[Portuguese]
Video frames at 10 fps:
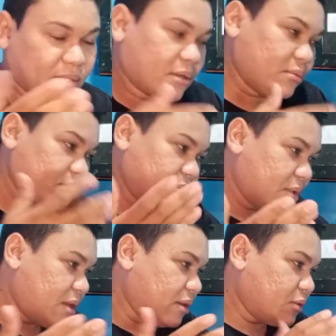Então,
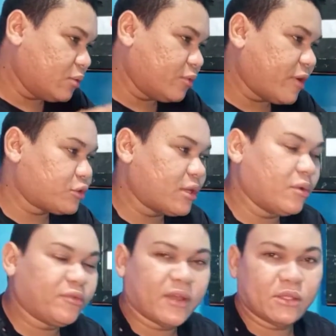o
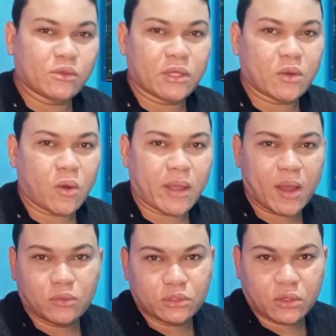Faustão fez o que
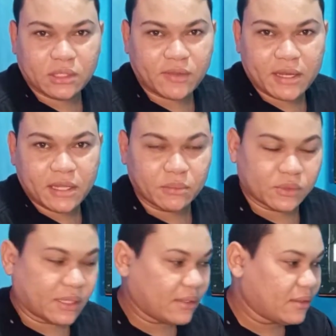qualquer um de nós
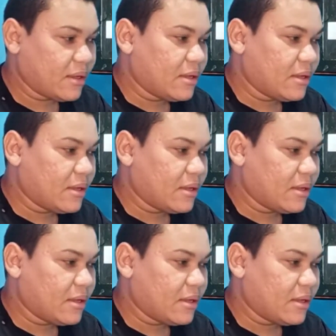faríamos, né?